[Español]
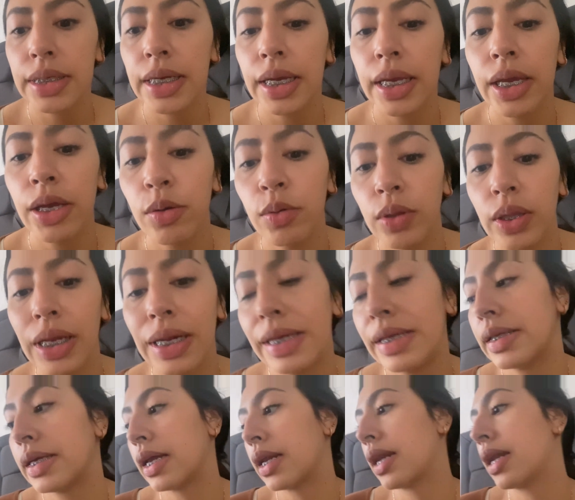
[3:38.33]
ya quiero
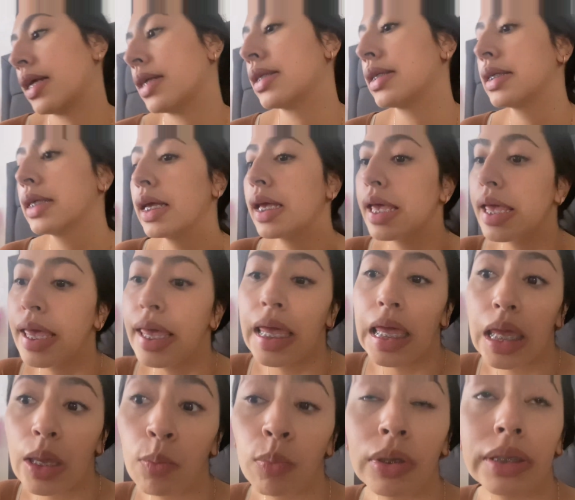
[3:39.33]
utilizarlas.
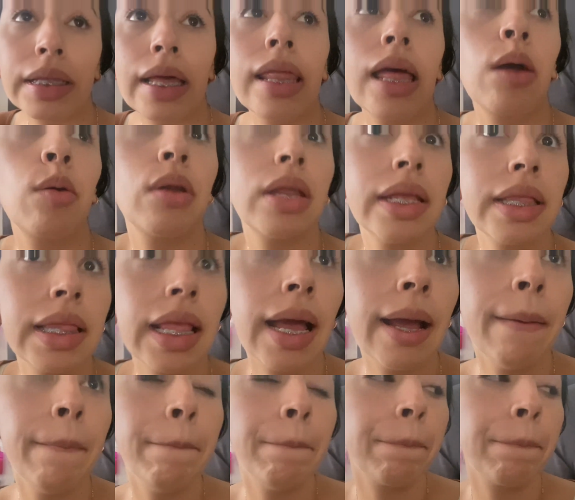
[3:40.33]
Y pues nada, ahorita